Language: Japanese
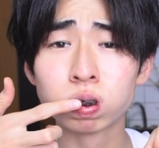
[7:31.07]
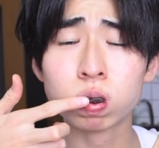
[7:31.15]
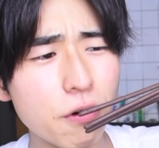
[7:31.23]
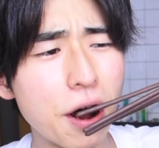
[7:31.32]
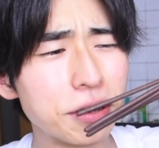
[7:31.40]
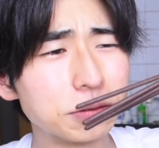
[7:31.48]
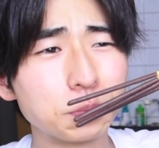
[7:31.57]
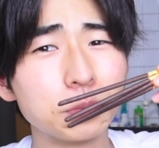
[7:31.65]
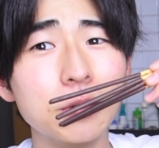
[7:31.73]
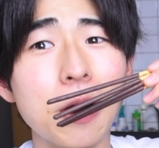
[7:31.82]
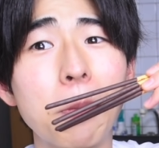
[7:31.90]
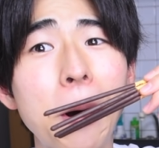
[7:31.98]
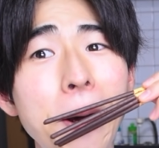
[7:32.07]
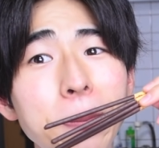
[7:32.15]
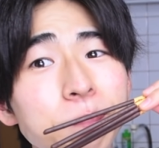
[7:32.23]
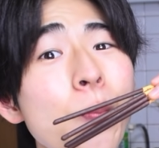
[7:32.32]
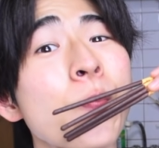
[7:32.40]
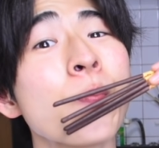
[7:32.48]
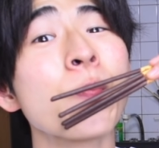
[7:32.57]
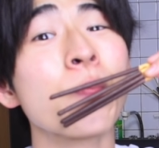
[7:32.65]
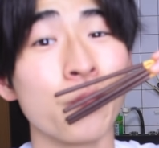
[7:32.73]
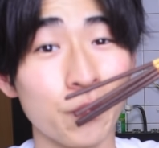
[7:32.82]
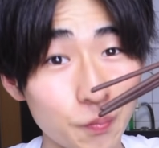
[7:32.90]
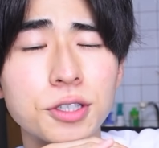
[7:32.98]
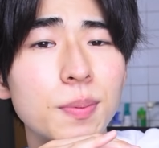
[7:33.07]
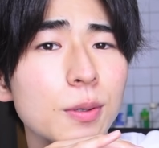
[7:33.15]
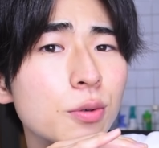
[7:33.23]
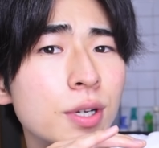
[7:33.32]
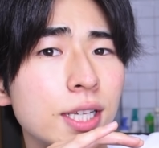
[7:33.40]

うわ、やばい。そういえばこの